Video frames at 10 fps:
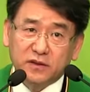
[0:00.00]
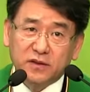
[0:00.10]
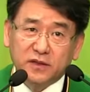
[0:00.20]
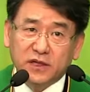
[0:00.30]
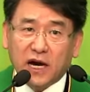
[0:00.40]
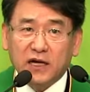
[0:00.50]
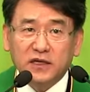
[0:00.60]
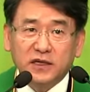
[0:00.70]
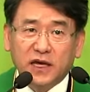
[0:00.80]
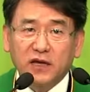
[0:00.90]
이 악이
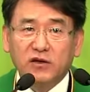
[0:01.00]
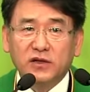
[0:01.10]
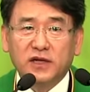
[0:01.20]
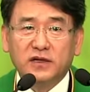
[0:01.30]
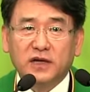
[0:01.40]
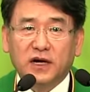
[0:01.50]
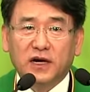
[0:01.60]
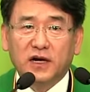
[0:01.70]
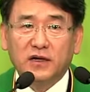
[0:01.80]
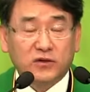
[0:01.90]
해결되는가?
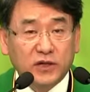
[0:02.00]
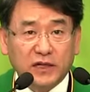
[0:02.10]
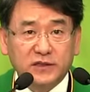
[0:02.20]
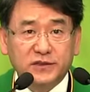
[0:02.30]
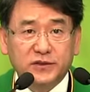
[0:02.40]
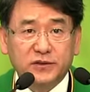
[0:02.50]
그건 아니죠.